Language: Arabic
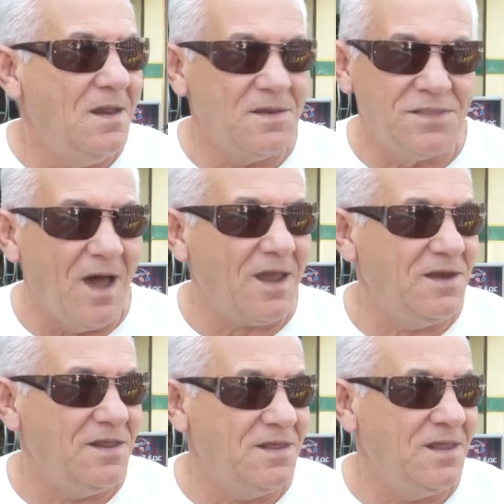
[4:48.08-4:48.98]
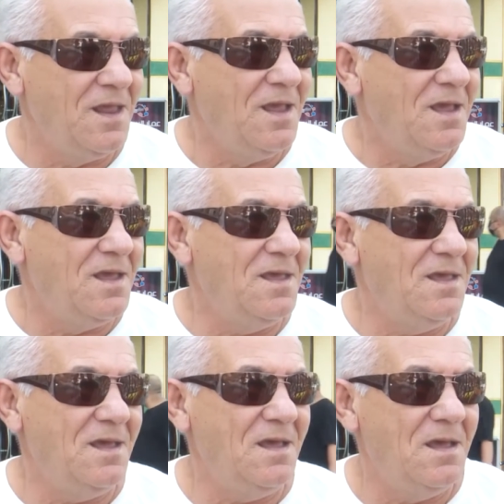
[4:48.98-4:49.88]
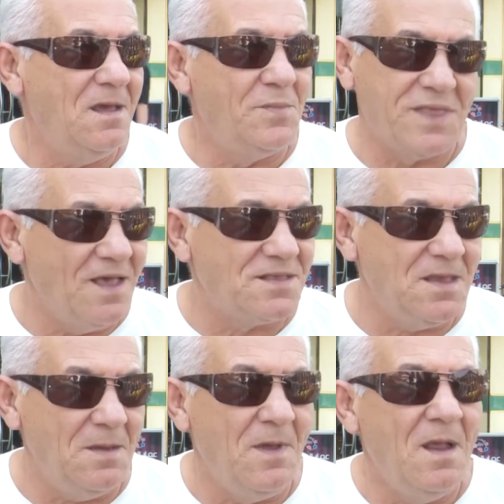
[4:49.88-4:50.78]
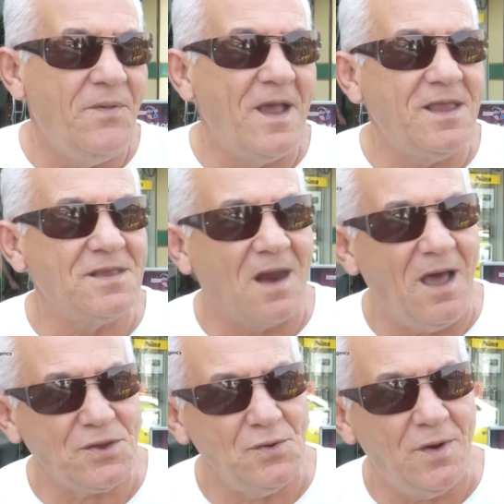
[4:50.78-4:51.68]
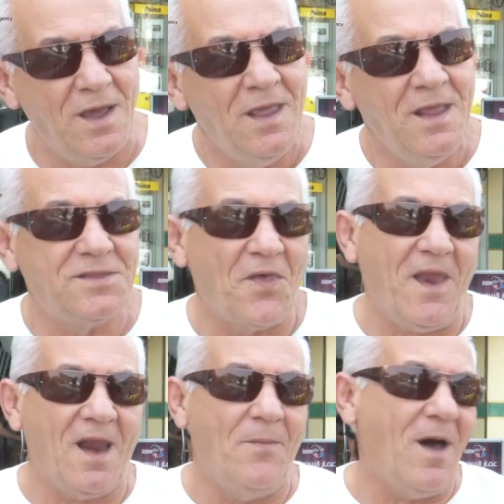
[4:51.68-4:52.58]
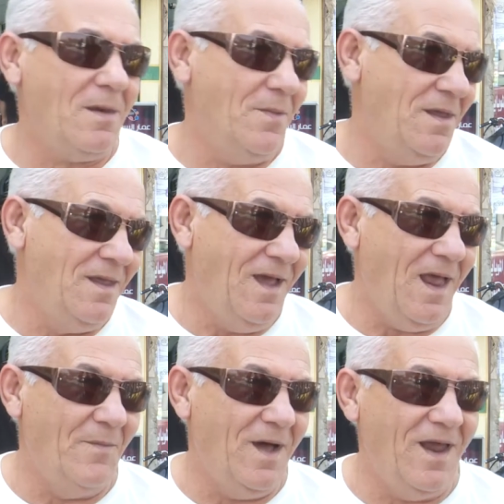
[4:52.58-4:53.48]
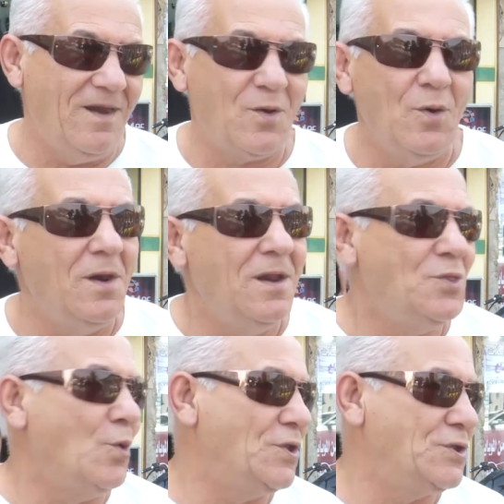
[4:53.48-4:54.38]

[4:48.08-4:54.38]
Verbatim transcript: الداخلي آه، متازم فاكيد راح شنو يتاثر على باقي على كل دول